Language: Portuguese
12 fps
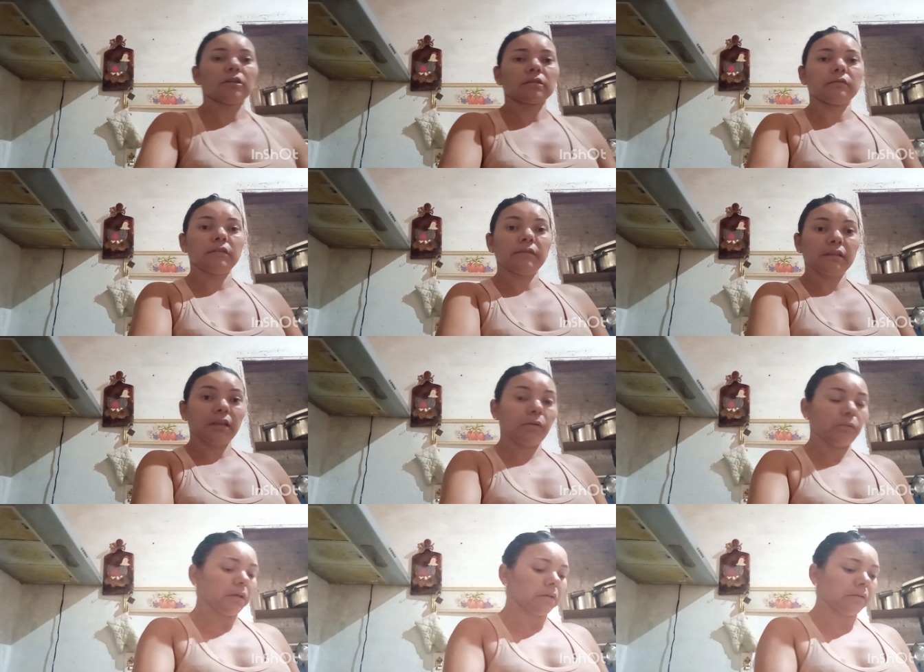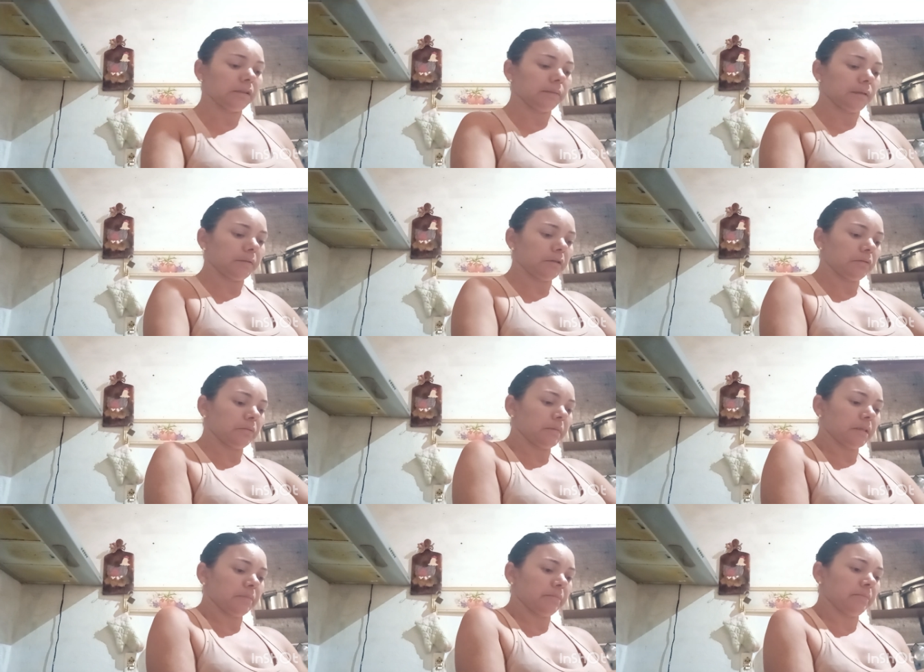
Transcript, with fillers: acho que vou inventar alguma coisa pra mim comer.